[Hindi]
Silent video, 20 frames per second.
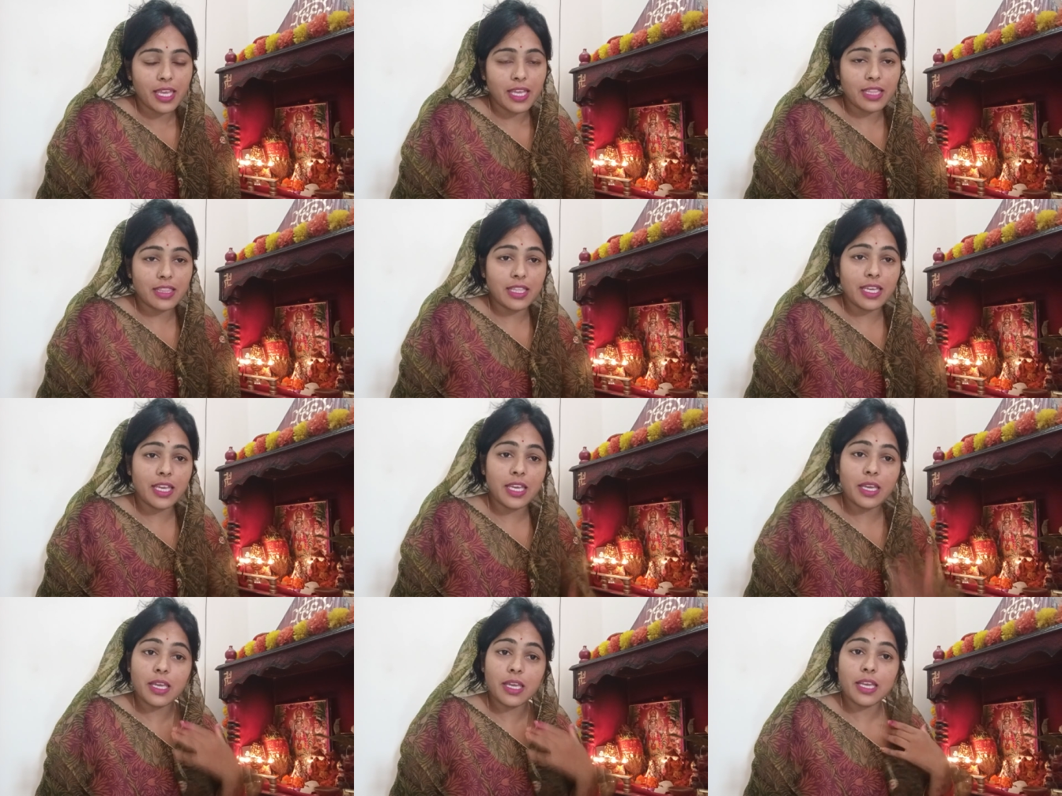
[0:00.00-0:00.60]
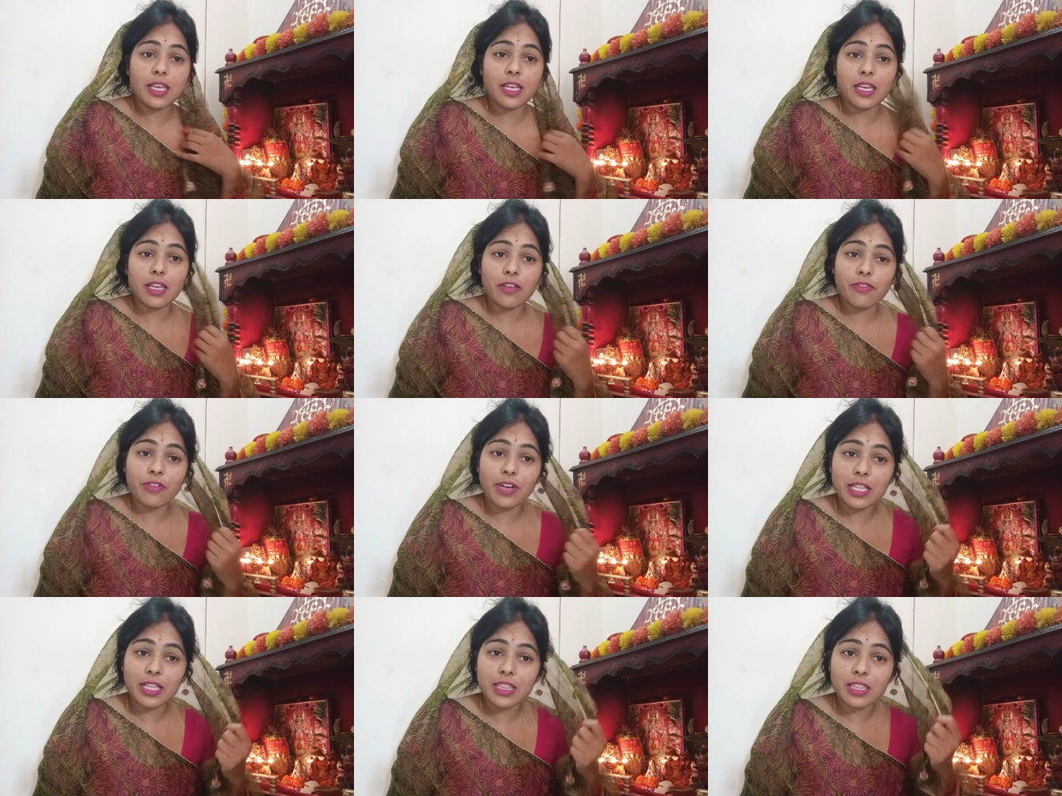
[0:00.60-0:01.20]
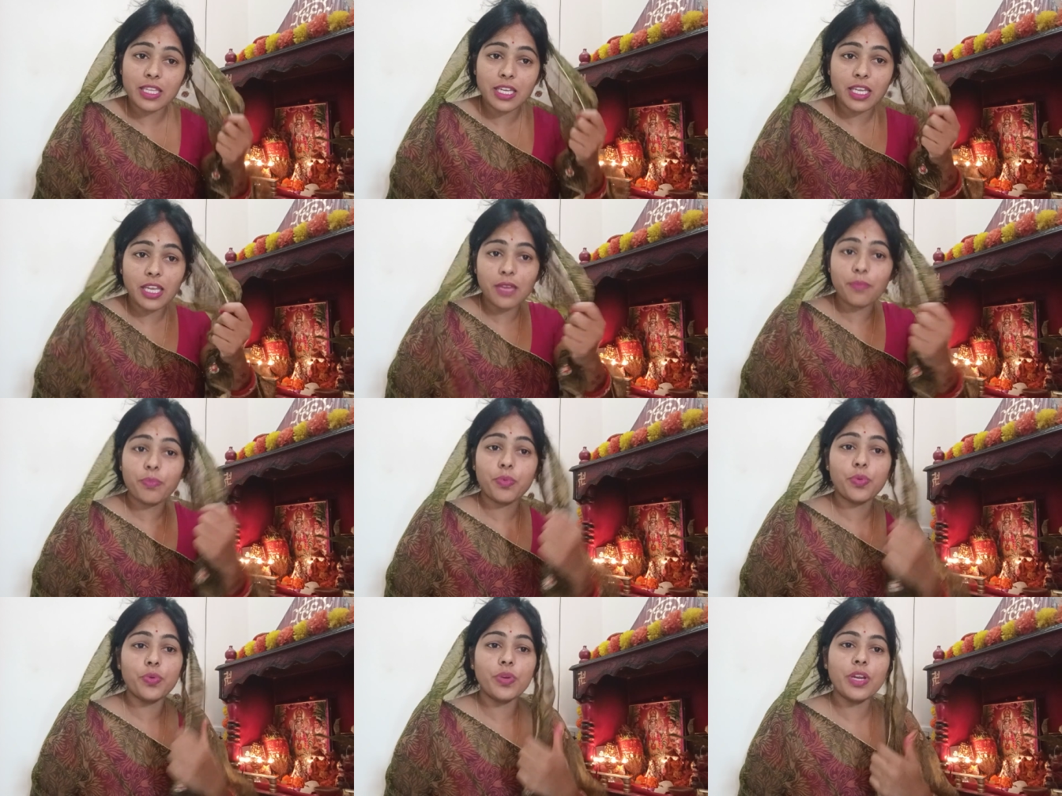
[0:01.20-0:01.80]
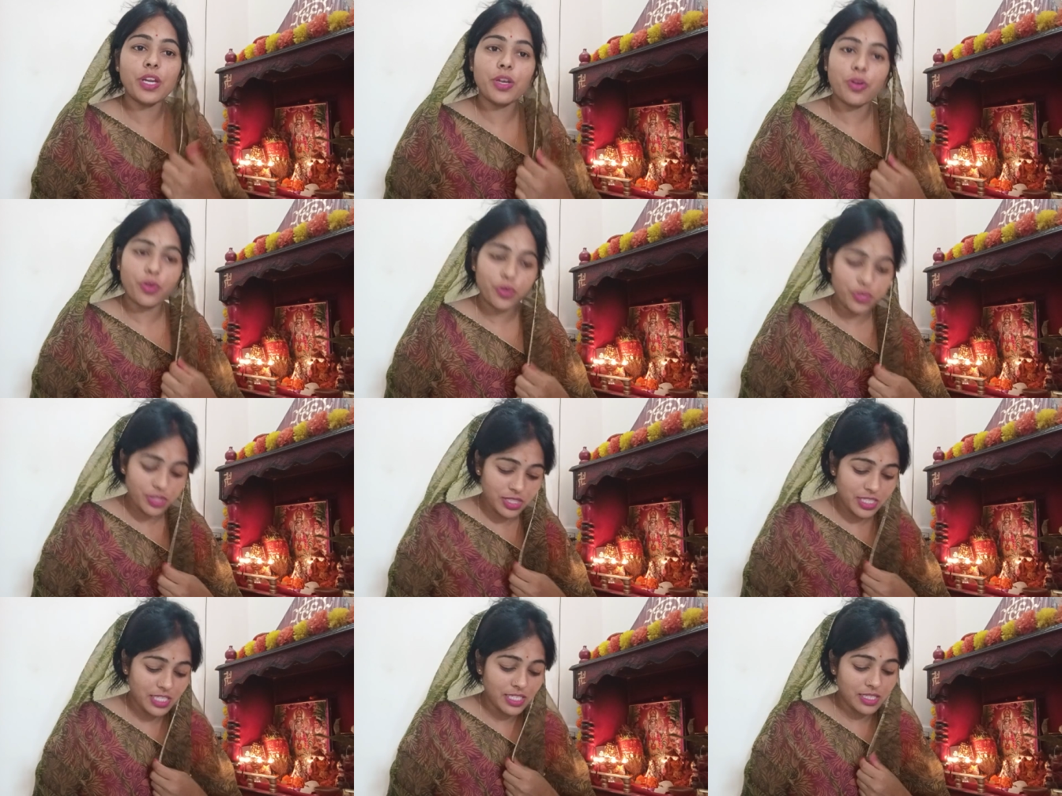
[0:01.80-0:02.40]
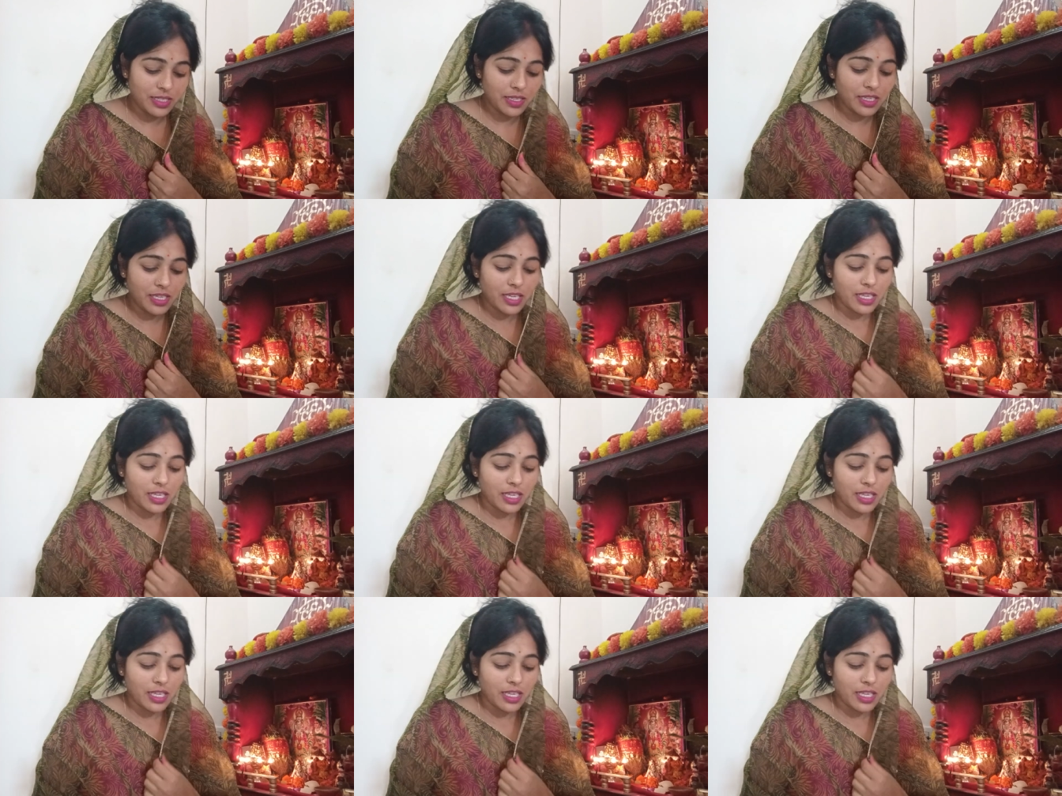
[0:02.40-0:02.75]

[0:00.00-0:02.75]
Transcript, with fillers: कहते हैं कि नवरात्रि के पूरे नौ दिन